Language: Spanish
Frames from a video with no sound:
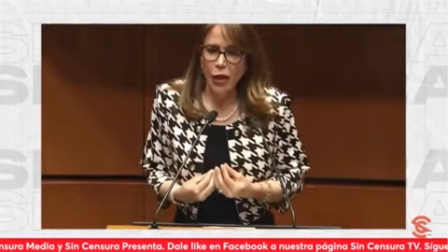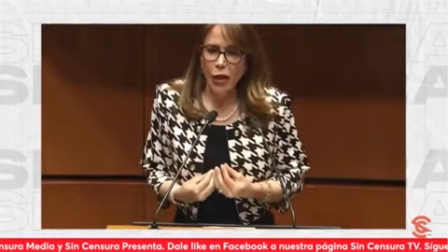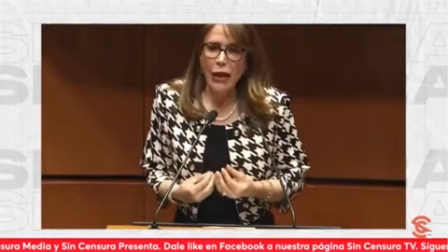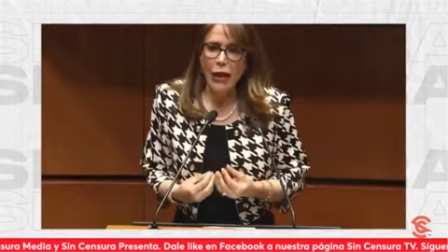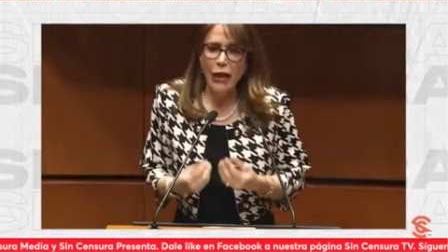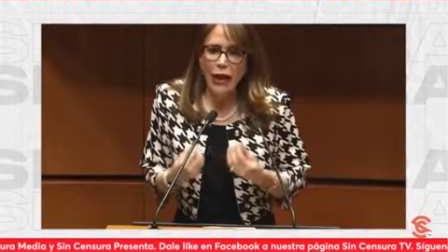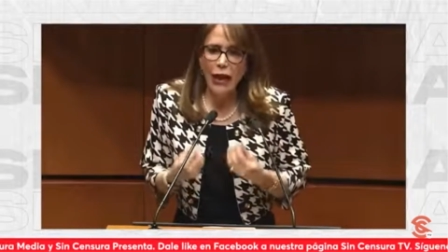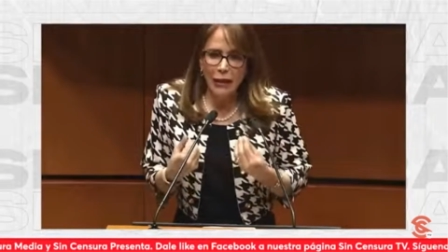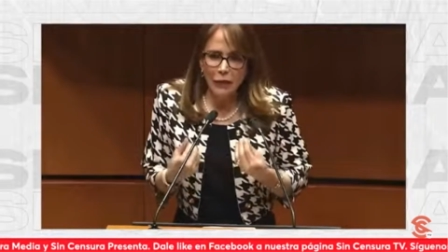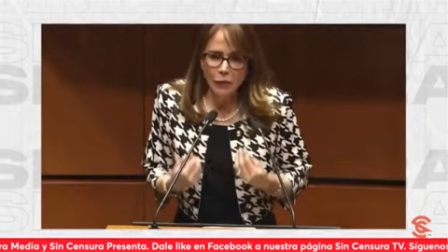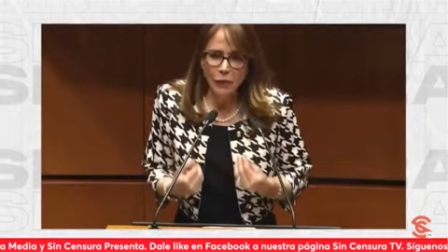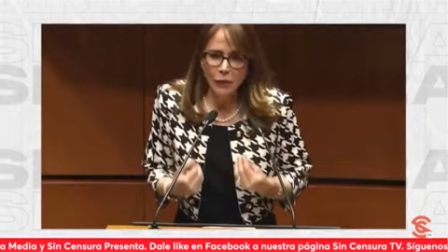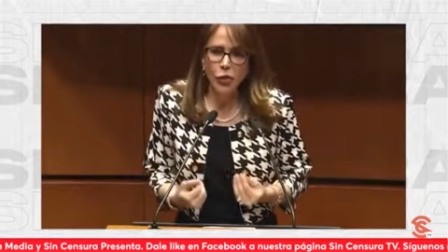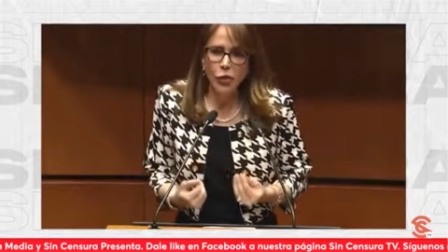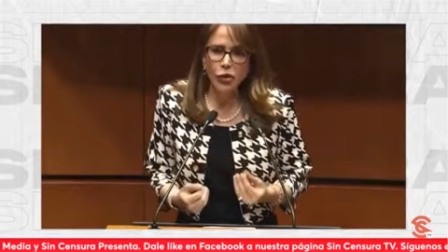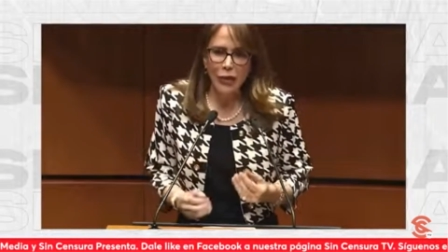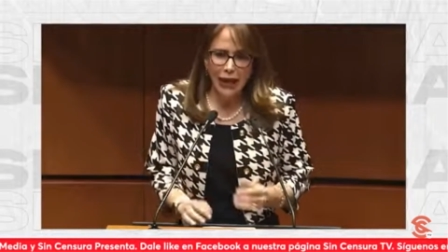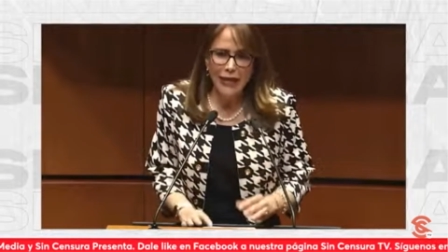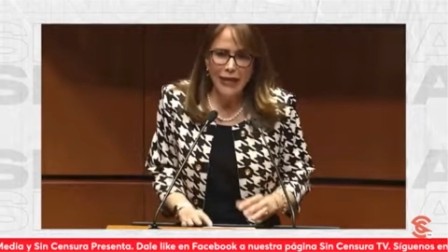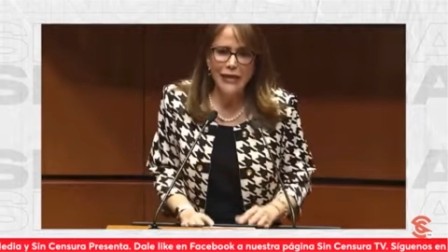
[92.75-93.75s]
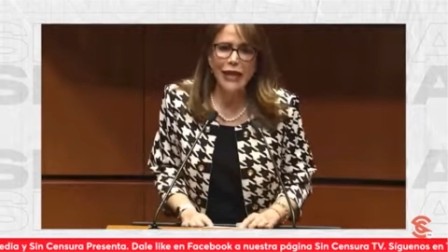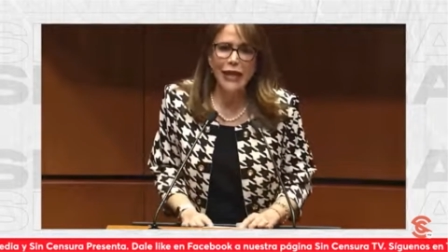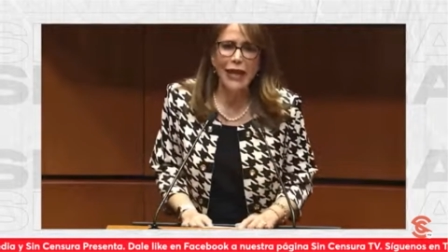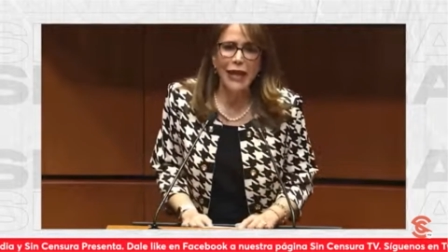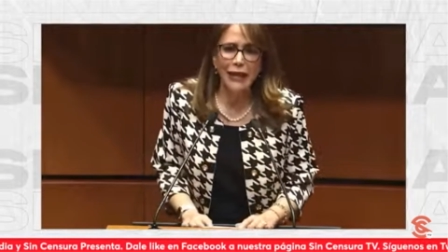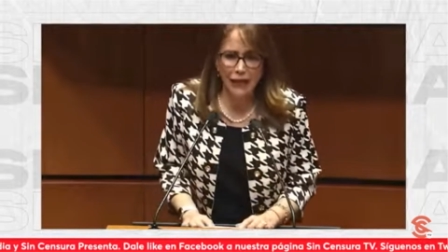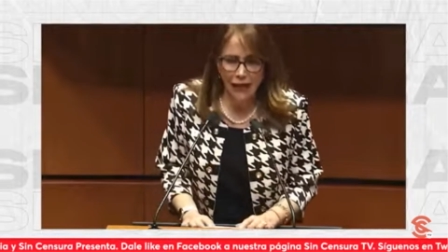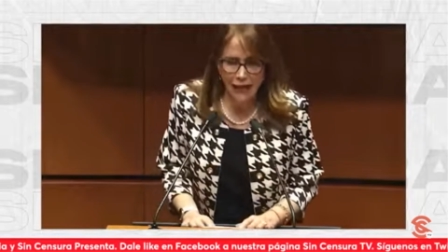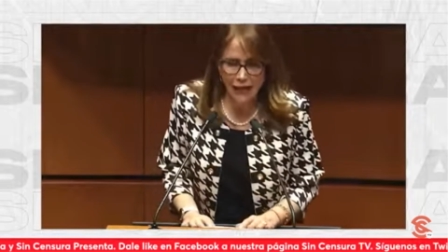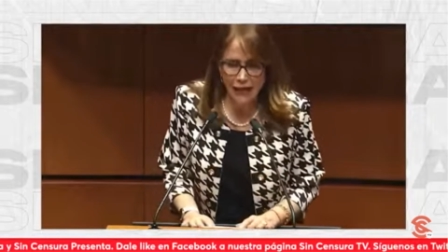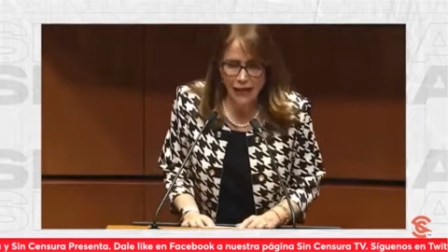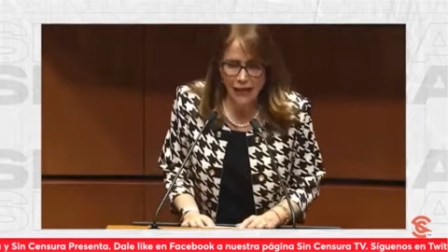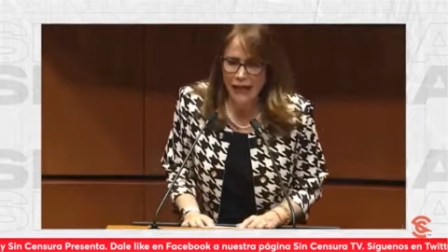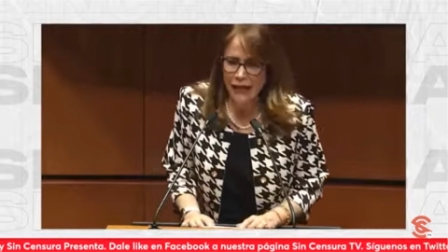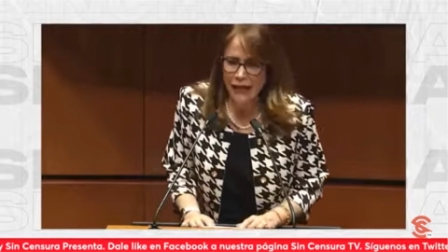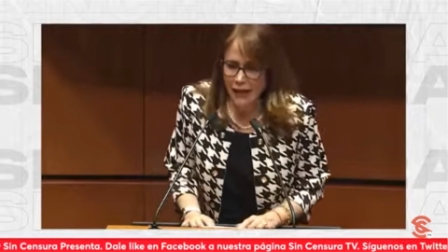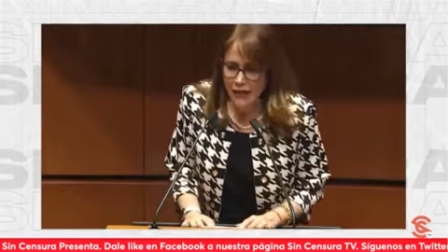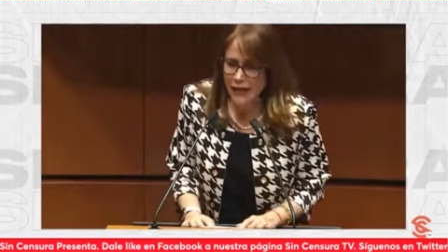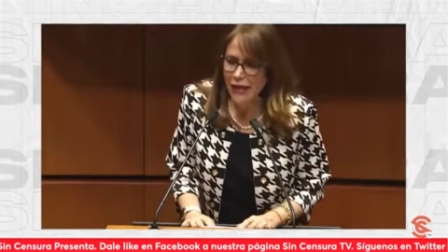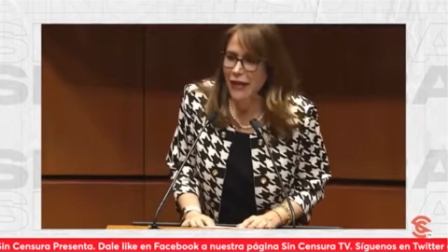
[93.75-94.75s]
la importancia y la
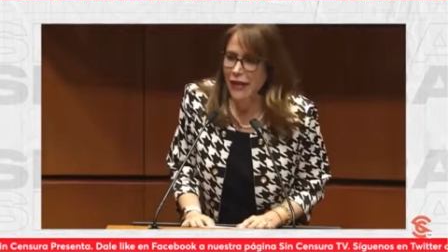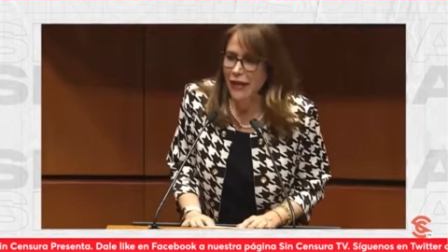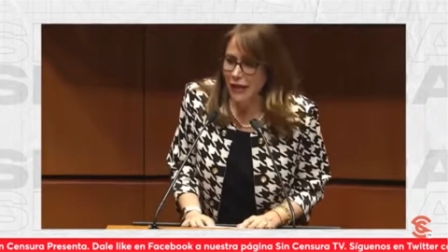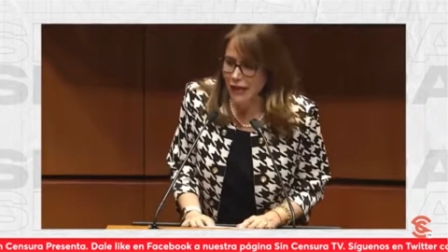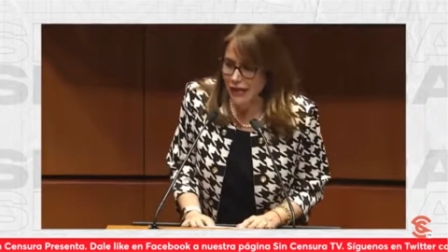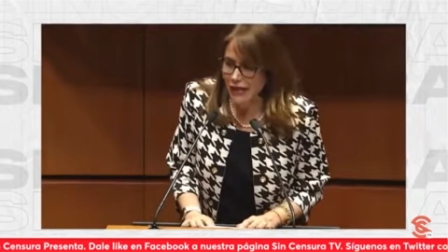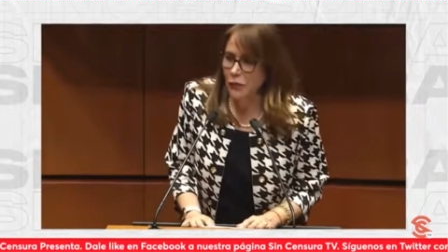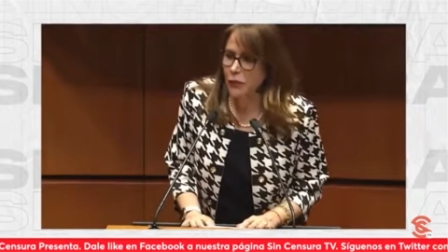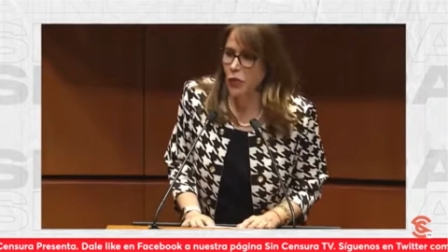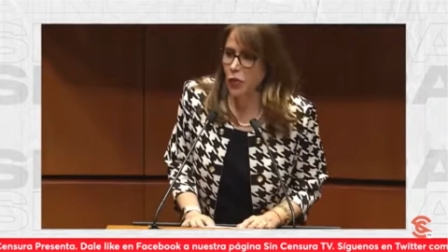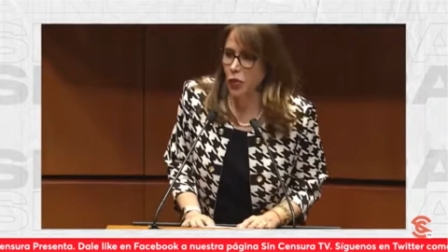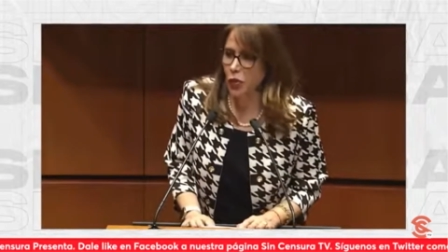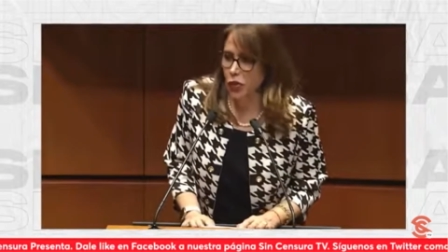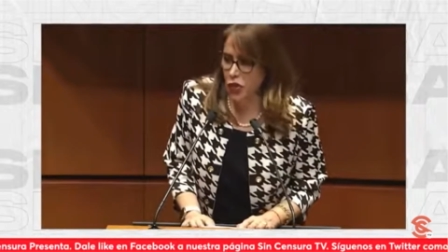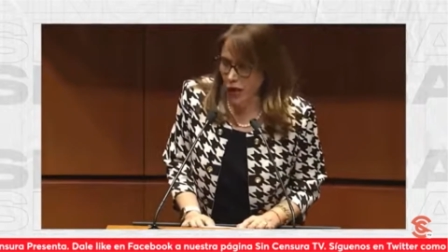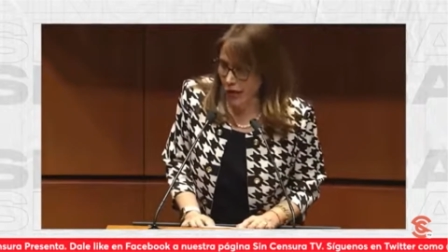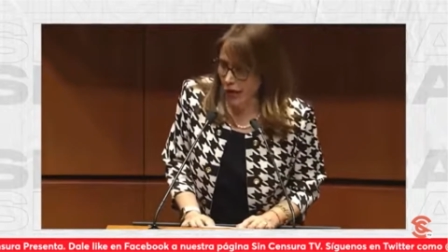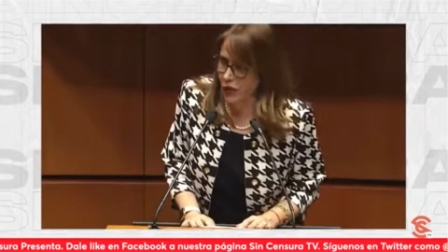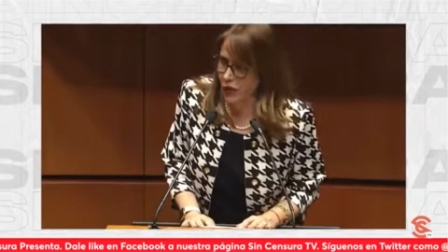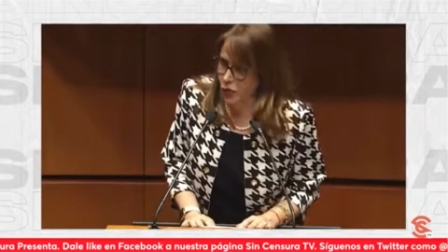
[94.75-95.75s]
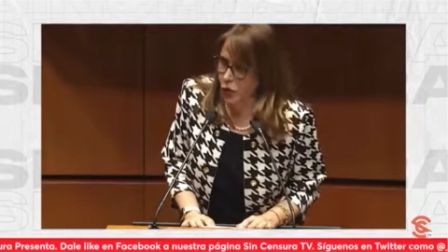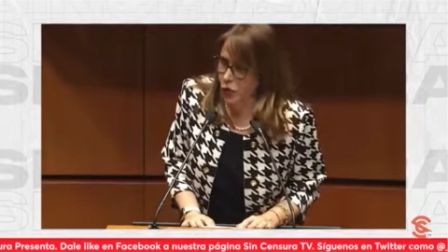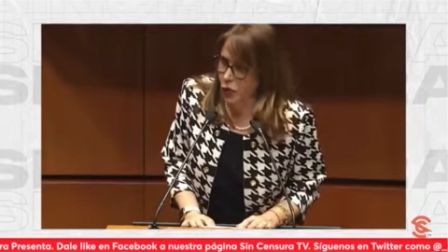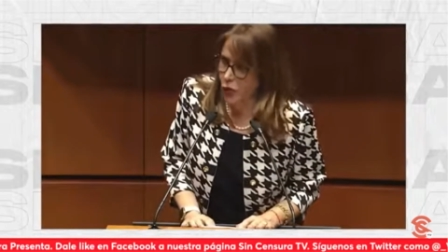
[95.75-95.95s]
trascendencia de este proyecto.